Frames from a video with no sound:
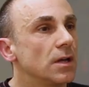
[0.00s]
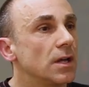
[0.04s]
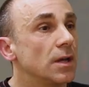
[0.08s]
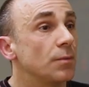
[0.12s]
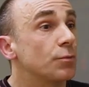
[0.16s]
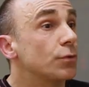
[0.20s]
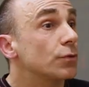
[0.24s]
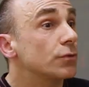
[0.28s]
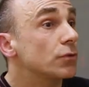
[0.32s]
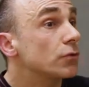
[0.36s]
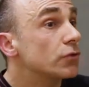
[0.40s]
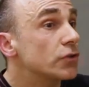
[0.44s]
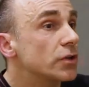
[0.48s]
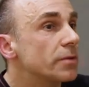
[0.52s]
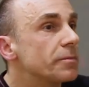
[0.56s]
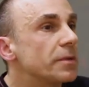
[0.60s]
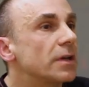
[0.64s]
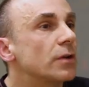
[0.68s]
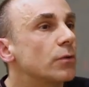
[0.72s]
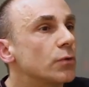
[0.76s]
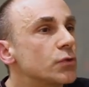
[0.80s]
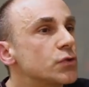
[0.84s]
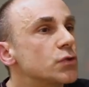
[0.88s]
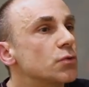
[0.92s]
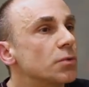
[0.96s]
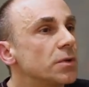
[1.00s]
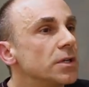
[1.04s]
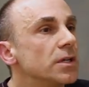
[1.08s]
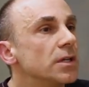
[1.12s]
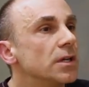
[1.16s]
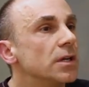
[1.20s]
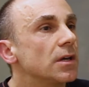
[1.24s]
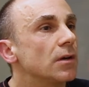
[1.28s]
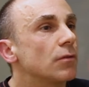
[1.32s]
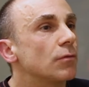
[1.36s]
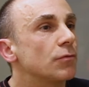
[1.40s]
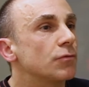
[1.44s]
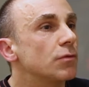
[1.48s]
et pourtant jamais construit,
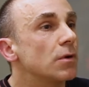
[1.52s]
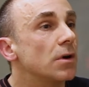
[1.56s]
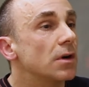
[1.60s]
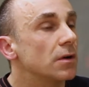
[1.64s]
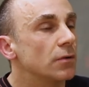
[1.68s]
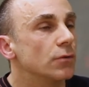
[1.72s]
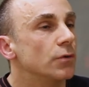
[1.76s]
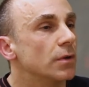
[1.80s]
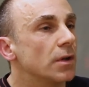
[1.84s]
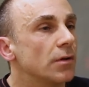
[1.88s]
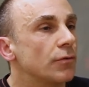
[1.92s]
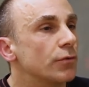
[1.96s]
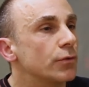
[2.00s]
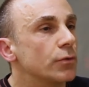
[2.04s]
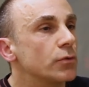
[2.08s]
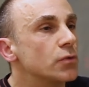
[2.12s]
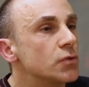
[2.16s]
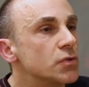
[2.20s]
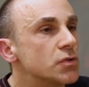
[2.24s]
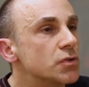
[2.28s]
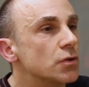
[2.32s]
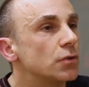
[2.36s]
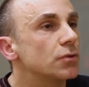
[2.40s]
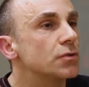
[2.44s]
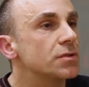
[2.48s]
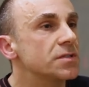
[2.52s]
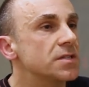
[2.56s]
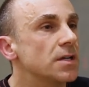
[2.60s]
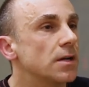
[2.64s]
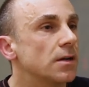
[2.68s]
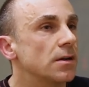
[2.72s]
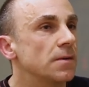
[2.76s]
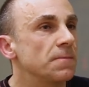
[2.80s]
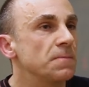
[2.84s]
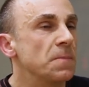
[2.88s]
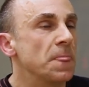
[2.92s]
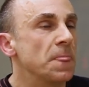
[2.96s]
et on voit une influence colossale.